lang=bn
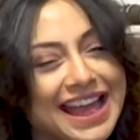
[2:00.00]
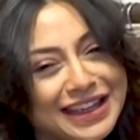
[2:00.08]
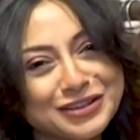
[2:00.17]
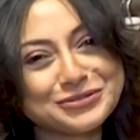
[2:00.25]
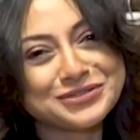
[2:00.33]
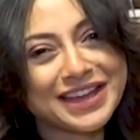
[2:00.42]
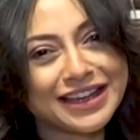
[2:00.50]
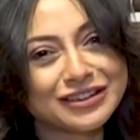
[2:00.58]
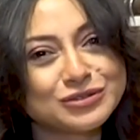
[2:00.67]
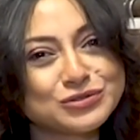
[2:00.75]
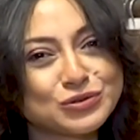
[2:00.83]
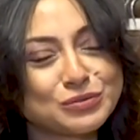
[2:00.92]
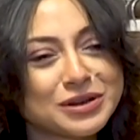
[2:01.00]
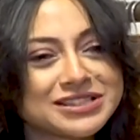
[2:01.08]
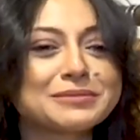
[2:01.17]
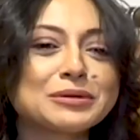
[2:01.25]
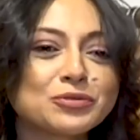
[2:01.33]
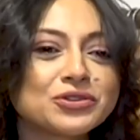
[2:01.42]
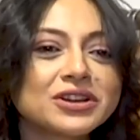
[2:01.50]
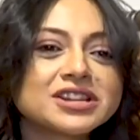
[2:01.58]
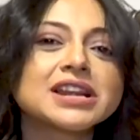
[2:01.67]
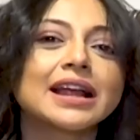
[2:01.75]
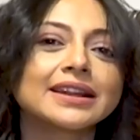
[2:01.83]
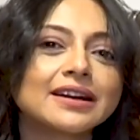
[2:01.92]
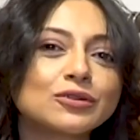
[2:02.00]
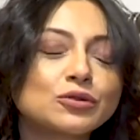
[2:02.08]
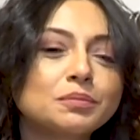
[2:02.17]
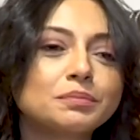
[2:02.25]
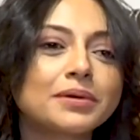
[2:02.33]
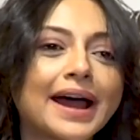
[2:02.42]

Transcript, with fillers: থ্যাংক ইউ থ্যাংক ইউ সো মাচ আমার মনে হয় সাদা খুব